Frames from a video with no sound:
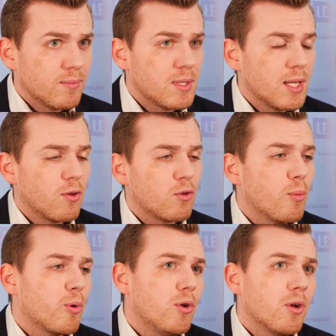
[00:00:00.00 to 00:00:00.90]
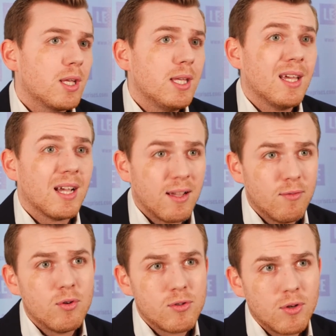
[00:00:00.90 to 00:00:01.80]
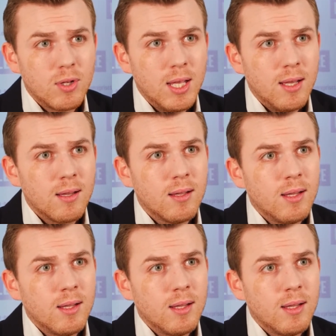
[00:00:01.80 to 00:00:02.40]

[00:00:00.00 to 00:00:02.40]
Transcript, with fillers: c'est un entrepreneur qui est révolutionnaire